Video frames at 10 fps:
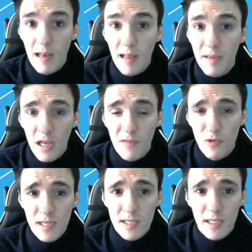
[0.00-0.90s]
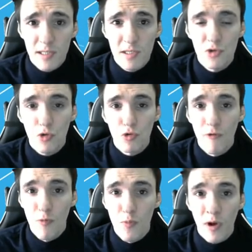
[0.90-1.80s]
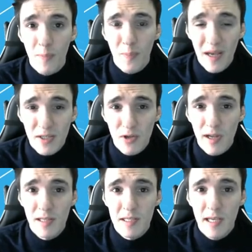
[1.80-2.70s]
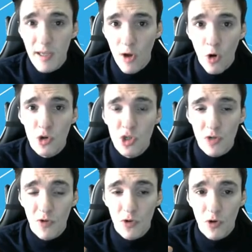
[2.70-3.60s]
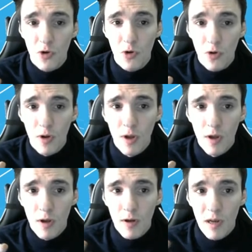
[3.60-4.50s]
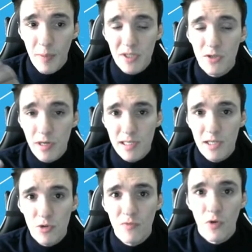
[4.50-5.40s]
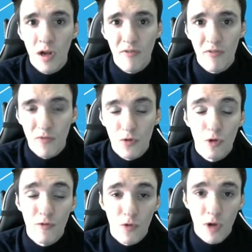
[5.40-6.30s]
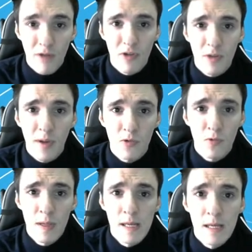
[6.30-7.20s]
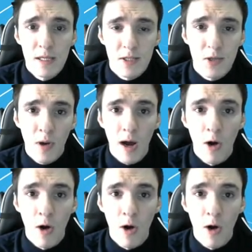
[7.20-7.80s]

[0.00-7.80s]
L'intérêt de vous inscrire, c'est surtout que vous pourrez personnaliser et enregistrer votre la personnalisation de vos, graphiques pardon, sera